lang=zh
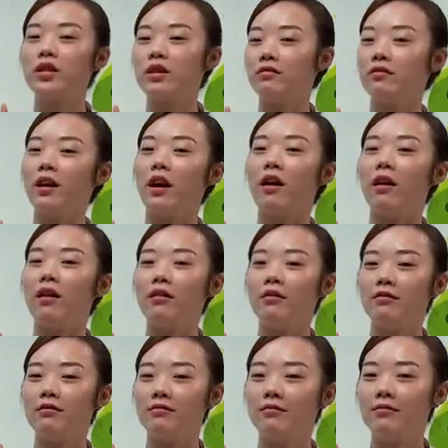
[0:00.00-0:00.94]
声调。
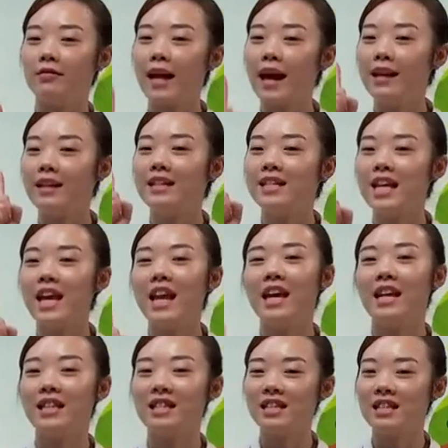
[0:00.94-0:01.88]
来，再
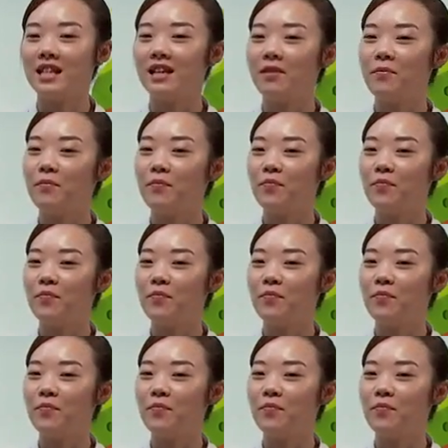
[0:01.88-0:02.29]
来一次。